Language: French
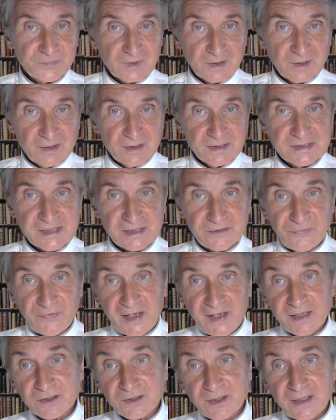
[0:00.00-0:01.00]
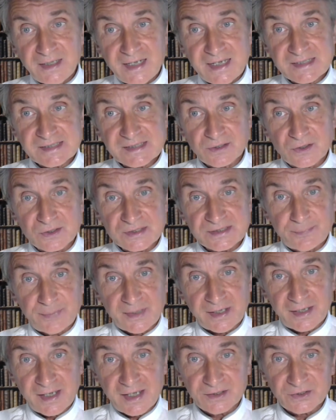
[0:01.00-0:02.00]
Cette Phèdre laisse
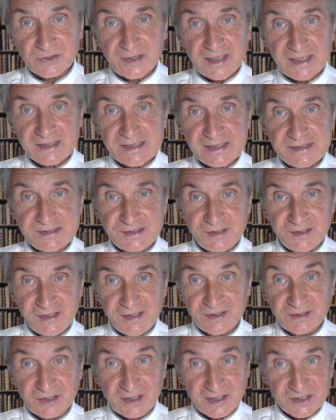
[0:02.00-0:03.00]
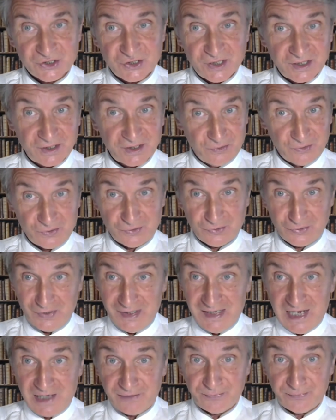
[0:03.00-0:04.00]
transparaître la destinée tragique de
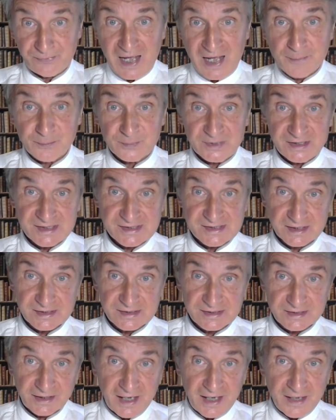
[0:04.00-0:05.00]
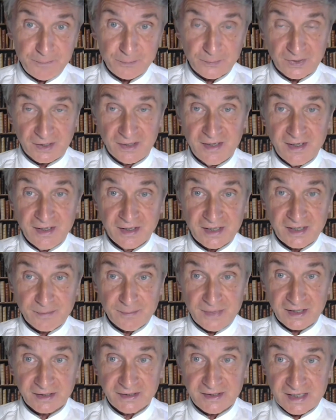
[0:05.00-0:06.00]
la femme des extrêmes qu'est
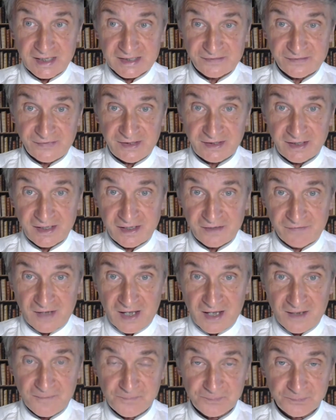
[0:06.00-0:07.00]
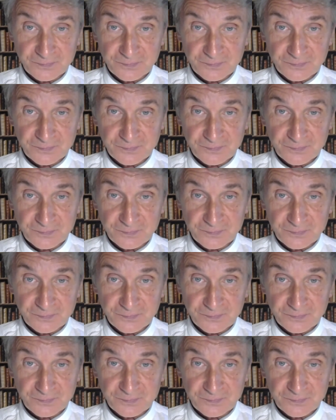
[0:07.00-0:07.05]
Marina Tsvetaeva.